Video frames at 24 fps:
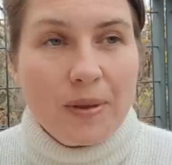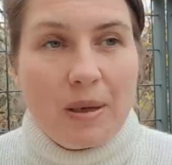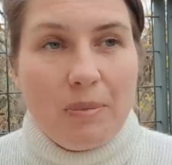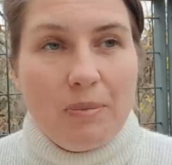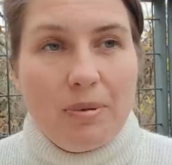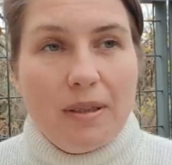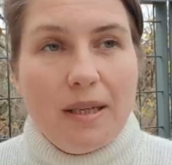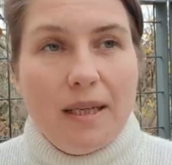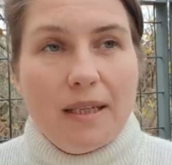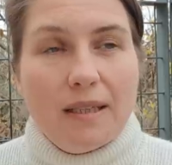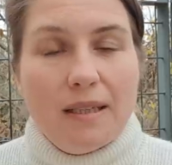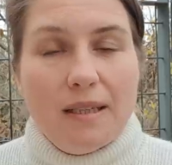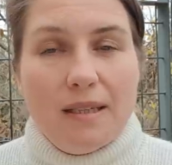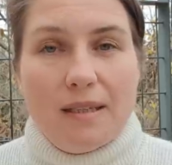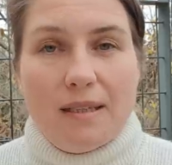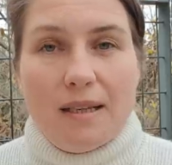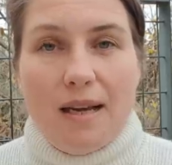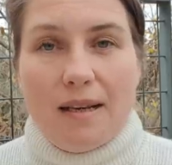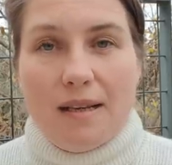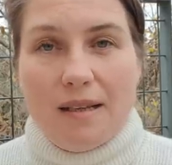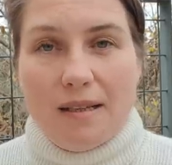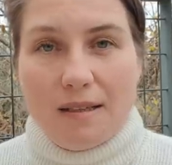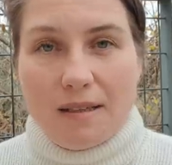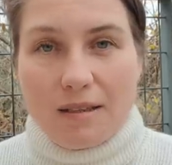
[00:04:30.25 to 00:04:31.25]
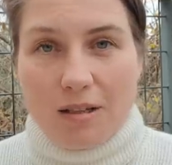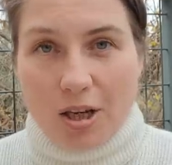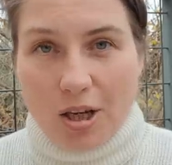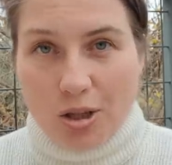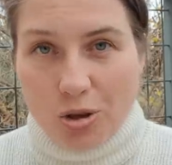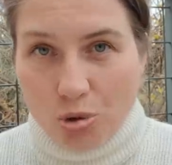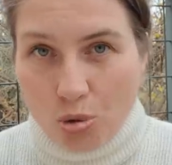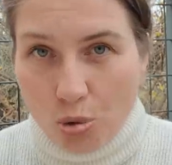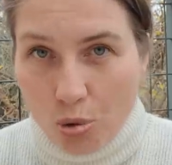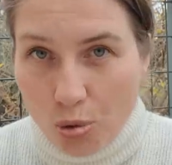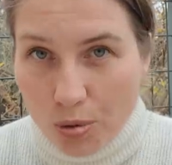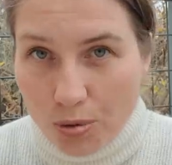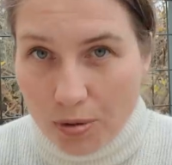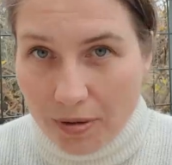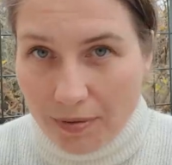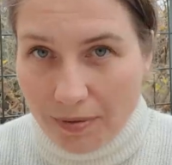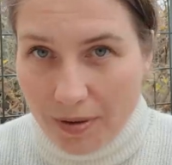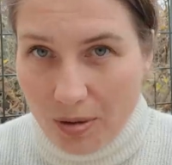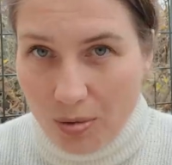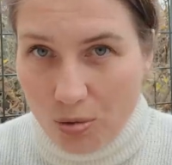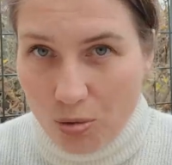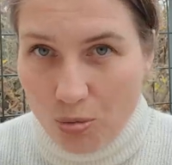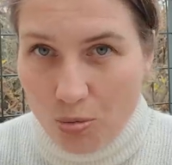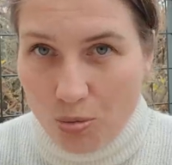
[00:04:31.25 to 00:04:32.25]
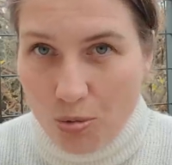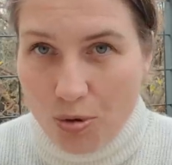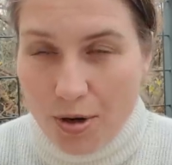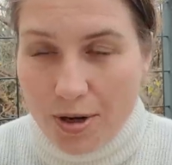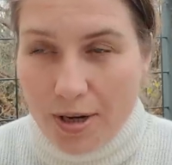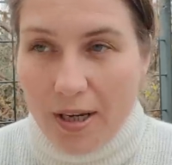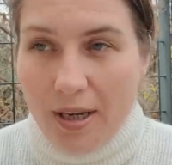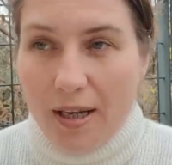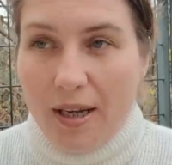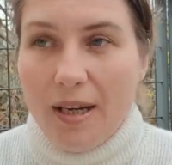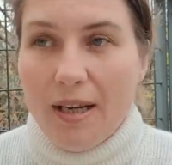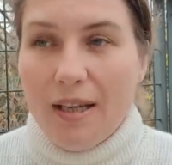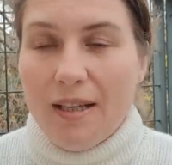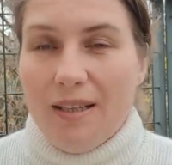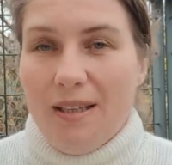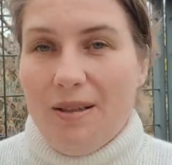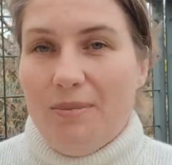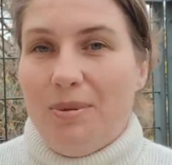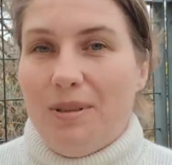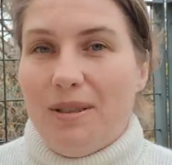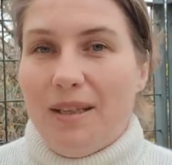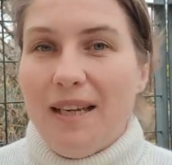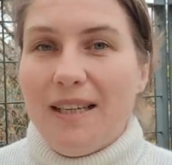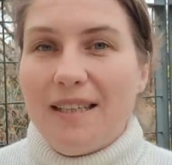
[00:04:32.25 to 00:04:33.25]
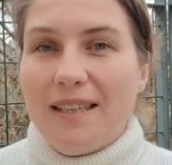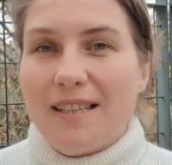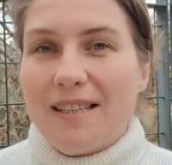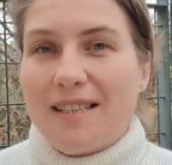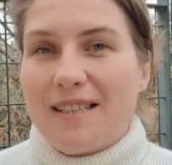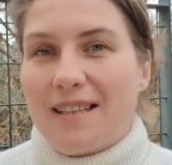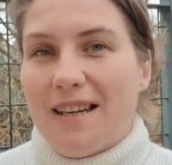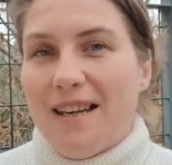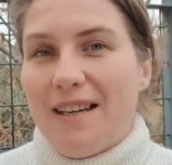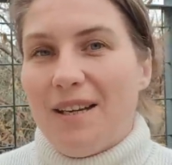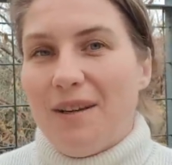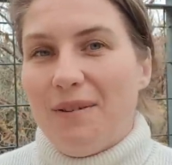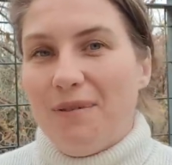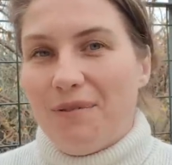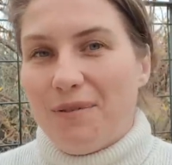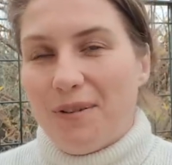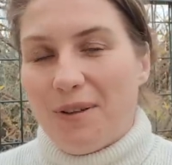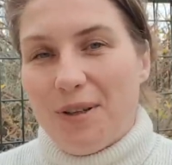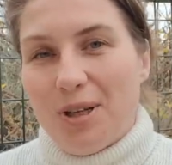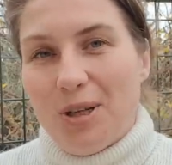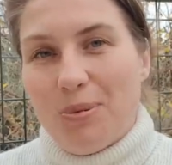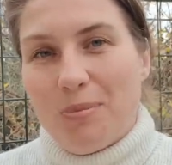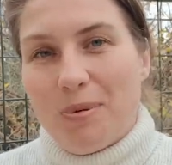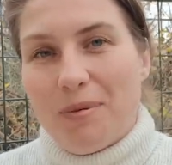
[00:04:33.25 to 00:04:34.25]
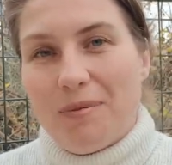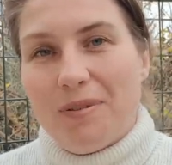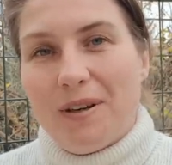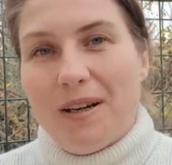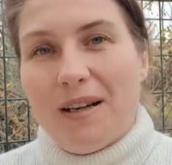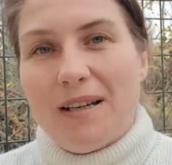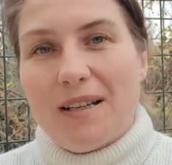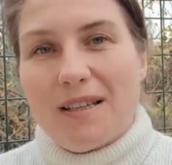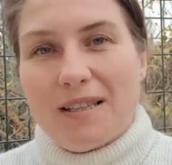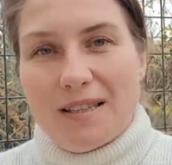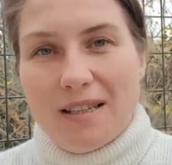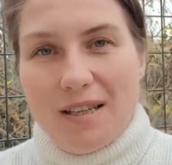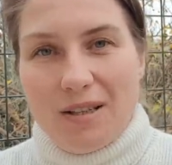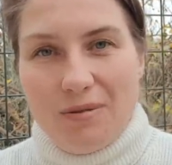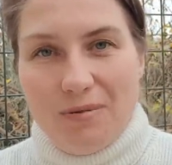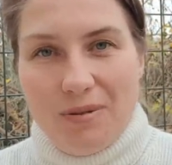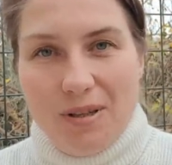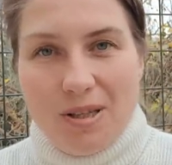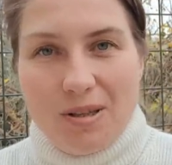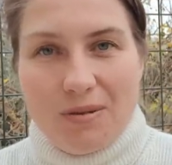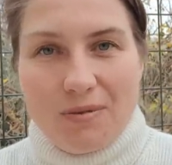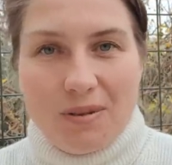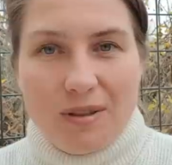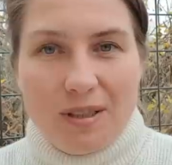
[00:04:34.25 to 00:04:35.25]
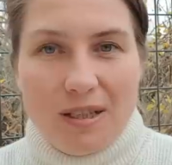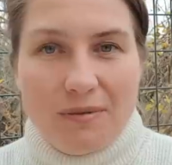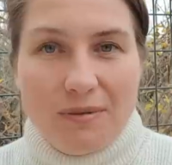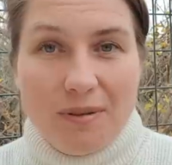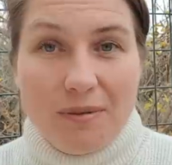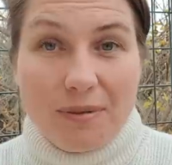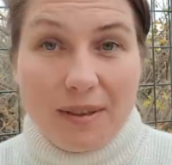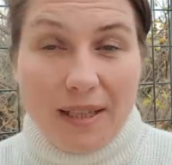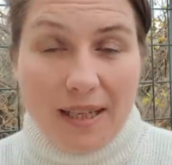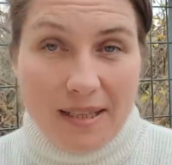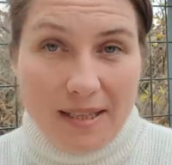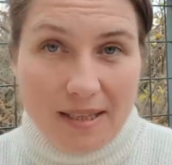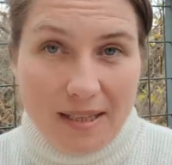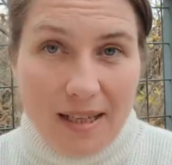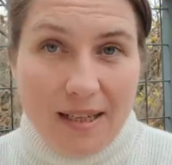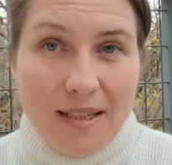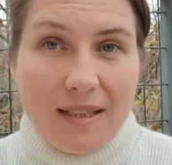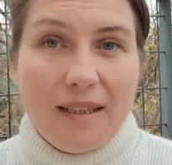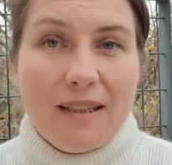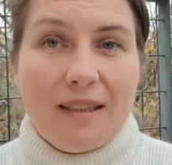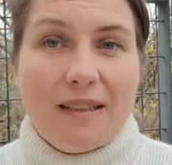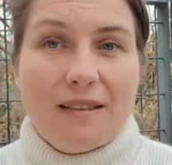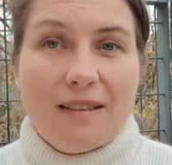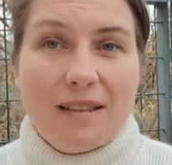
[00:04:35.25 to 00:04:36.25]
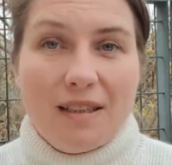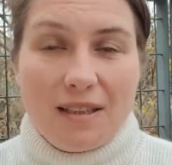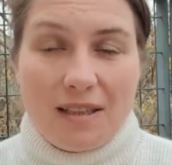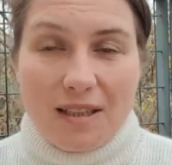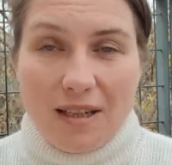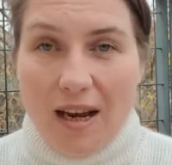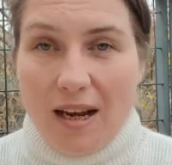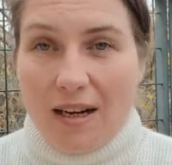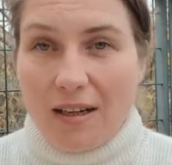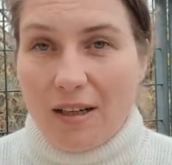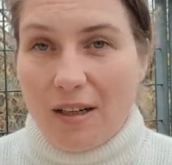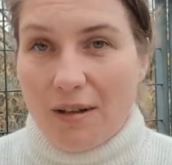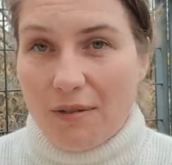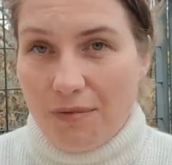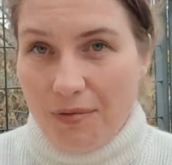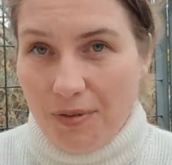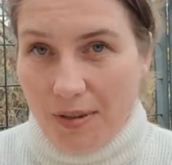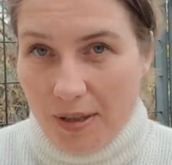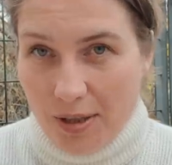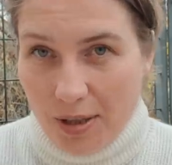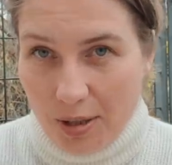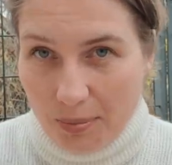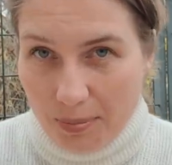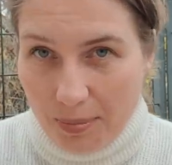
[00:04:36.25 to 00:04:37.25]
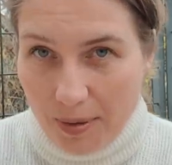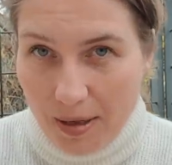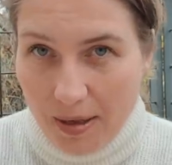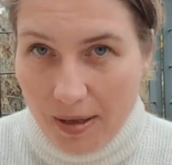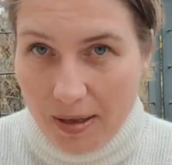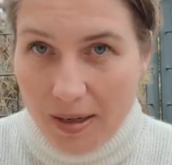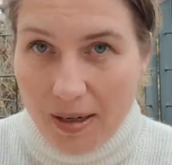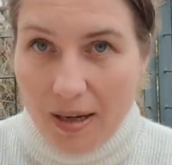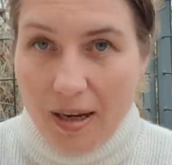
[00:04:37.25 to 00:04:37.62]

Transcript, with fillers: Была Кесария Стратонова у моря и была Кесария Филиппова, соответственно, во владениях тетрарха Филиппа,